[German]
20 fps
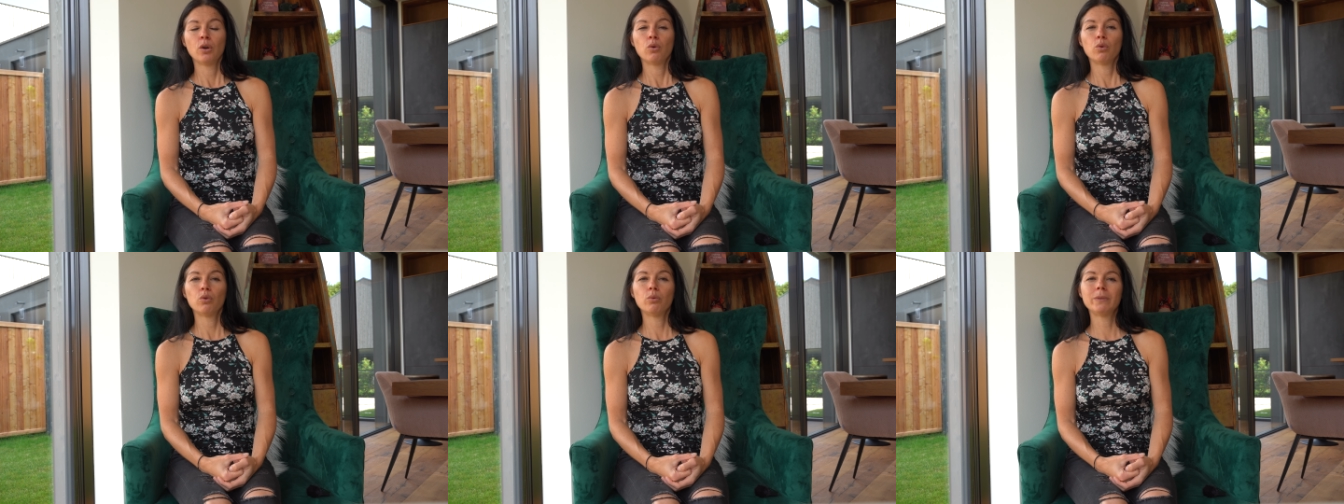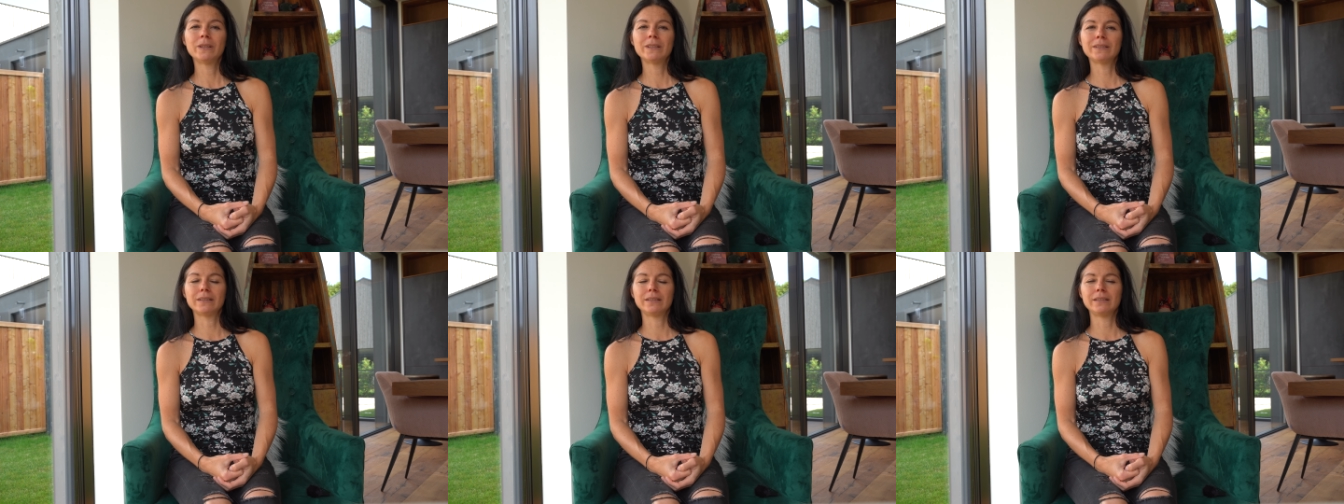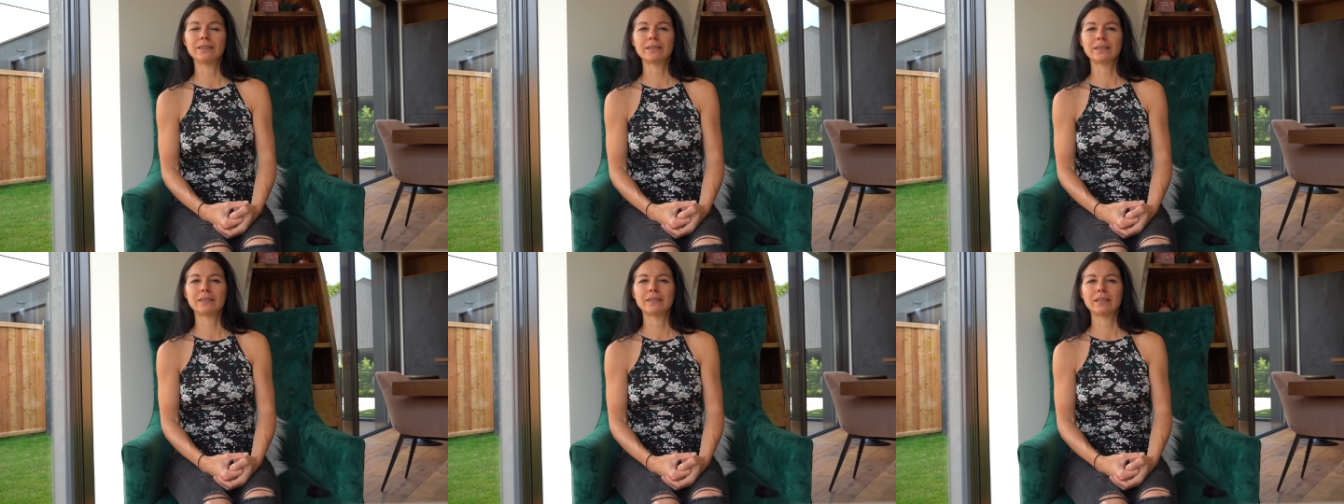um es
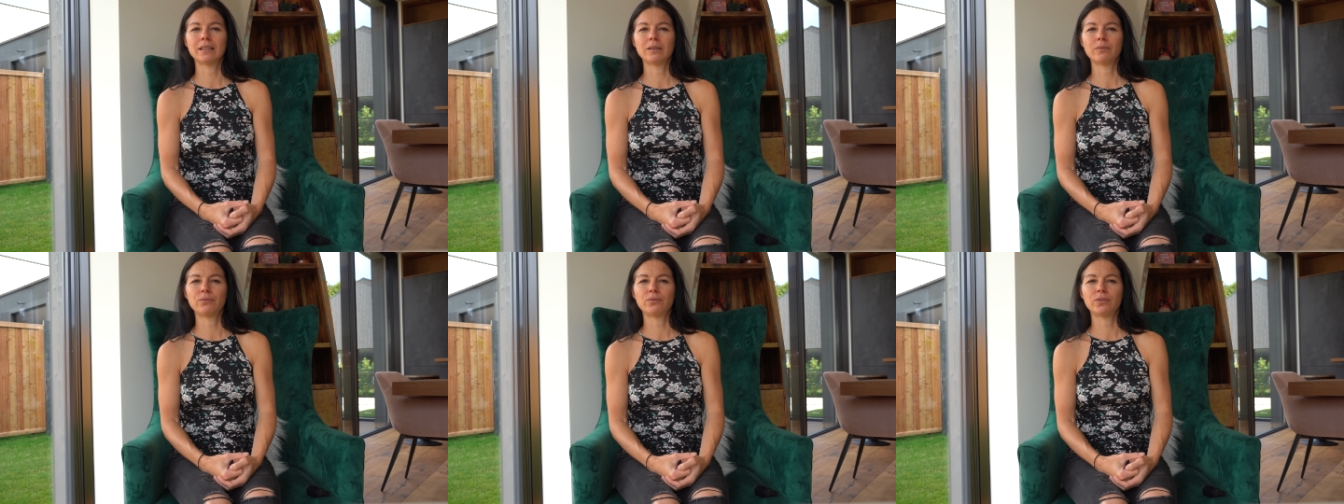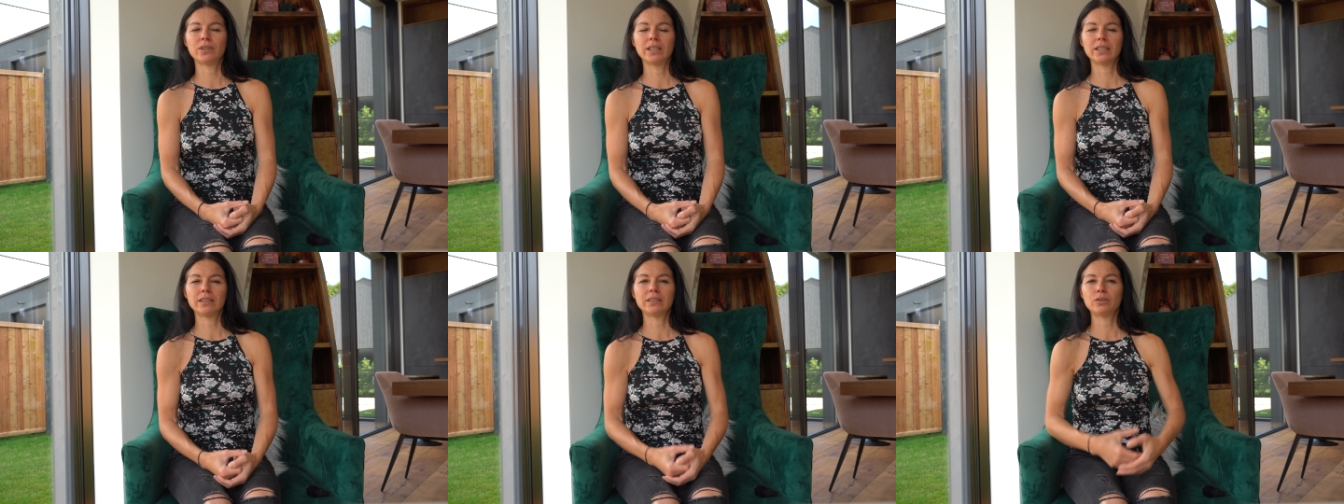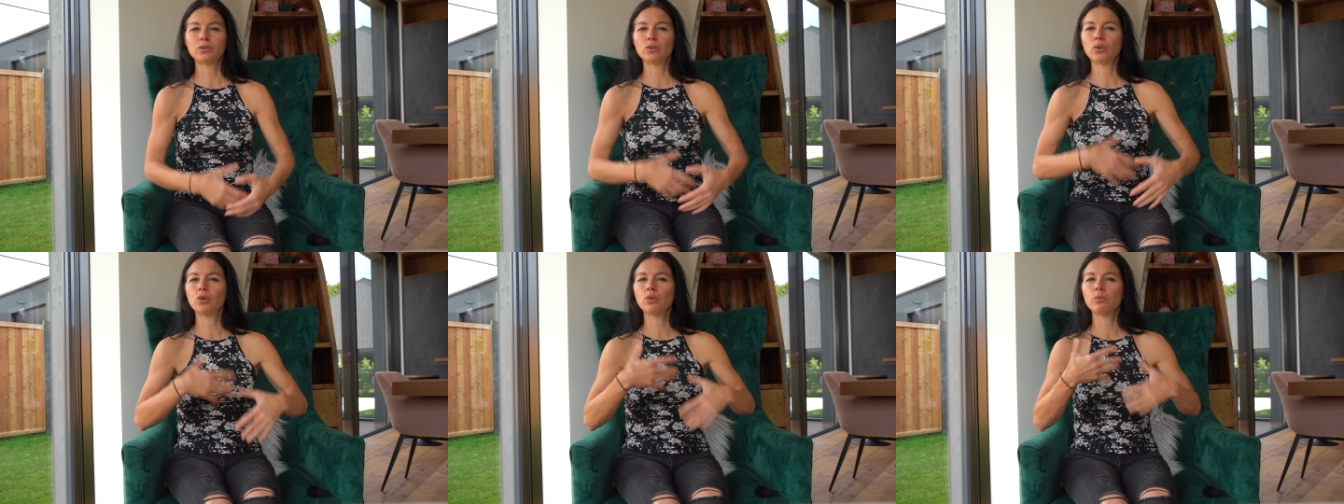insgesamt
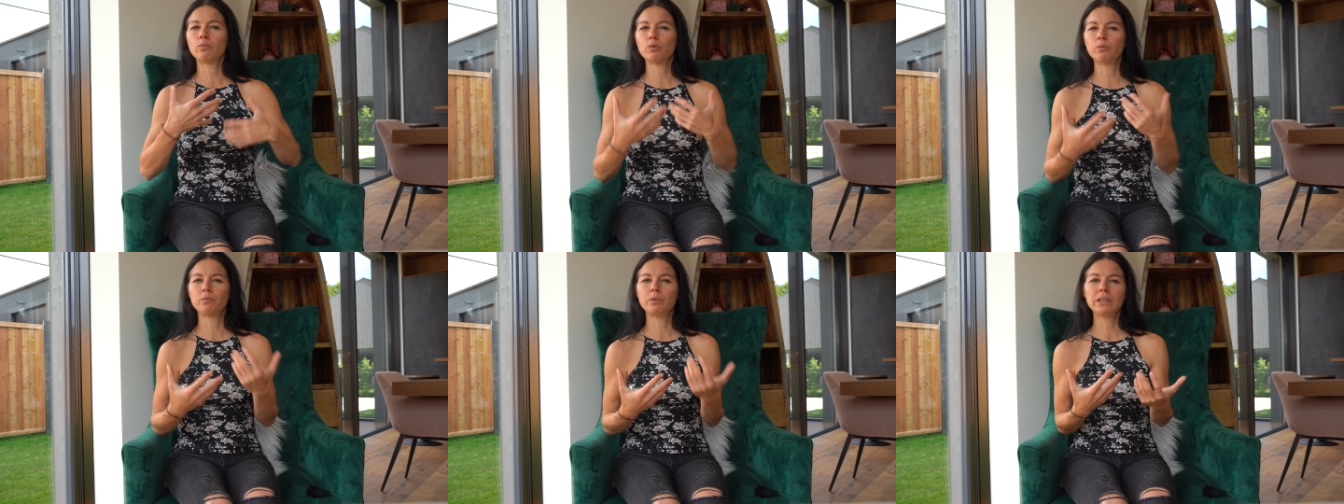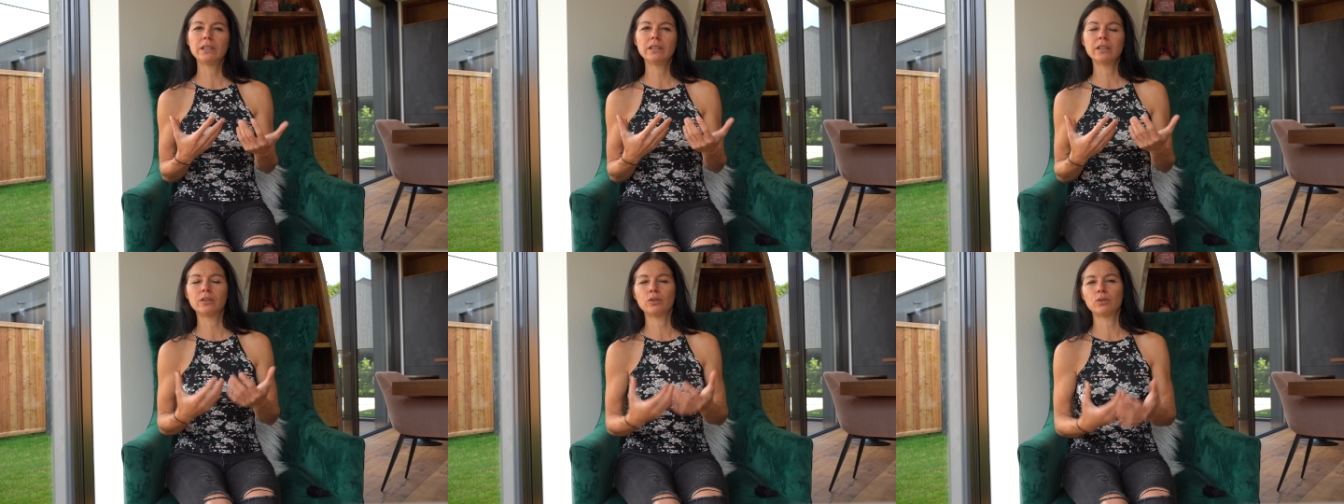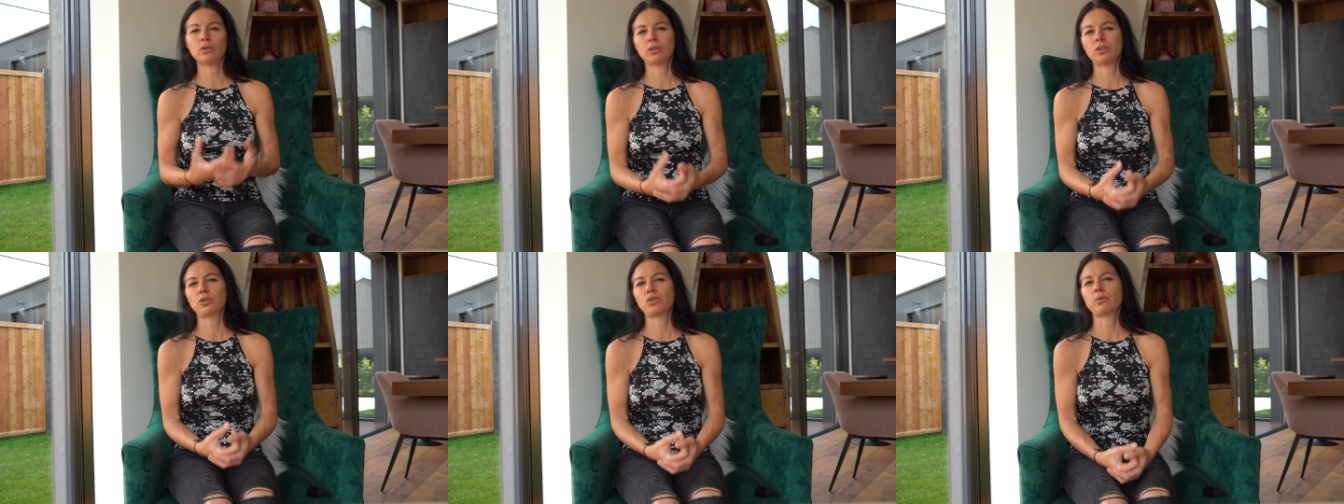vielleicht noch mobiler,
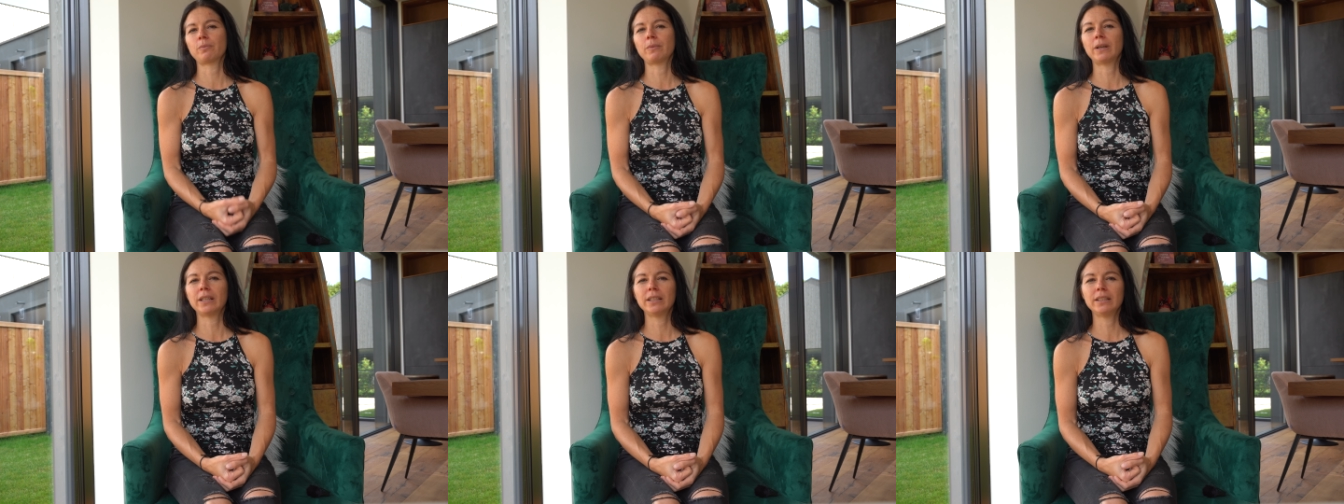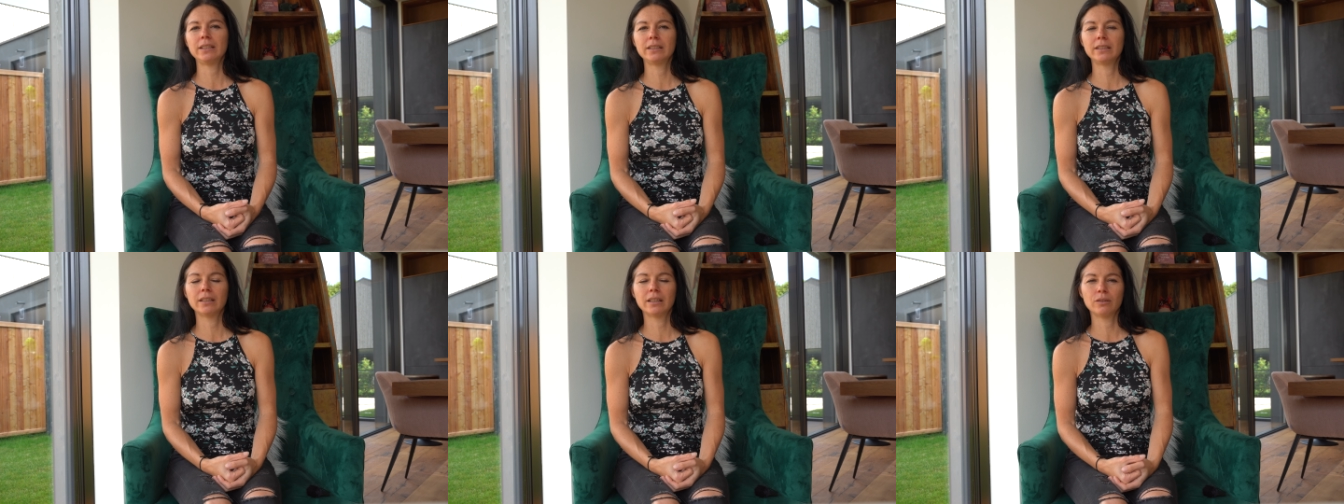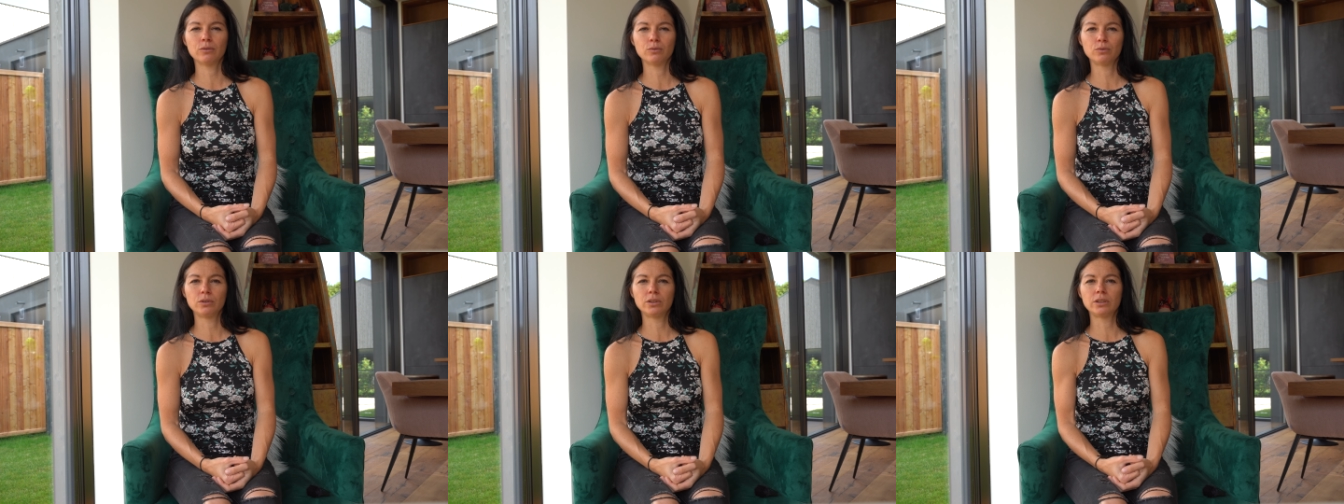noch
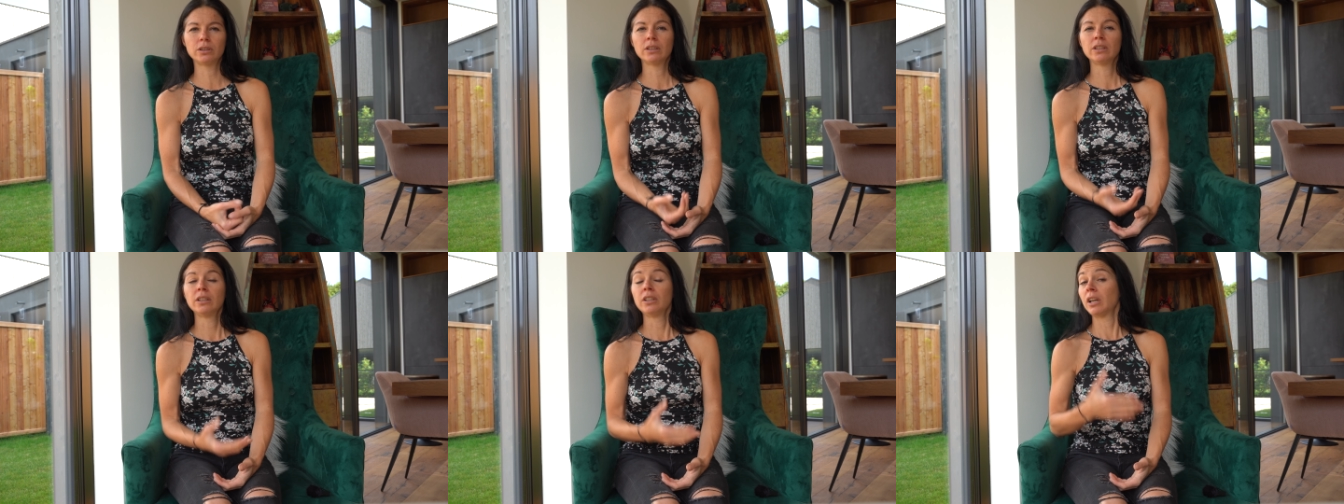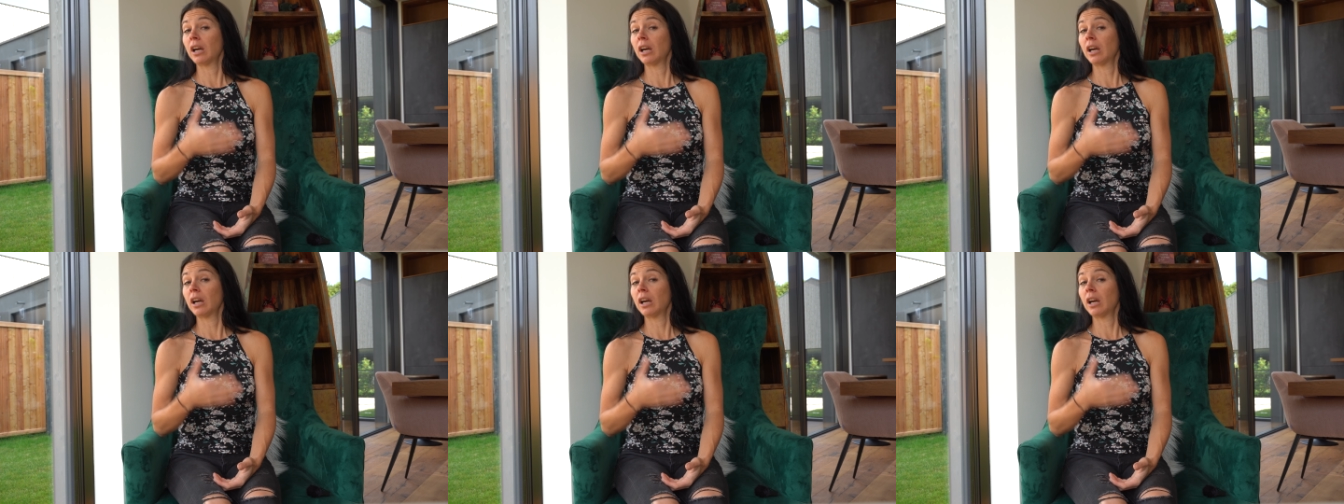geschmeidiger und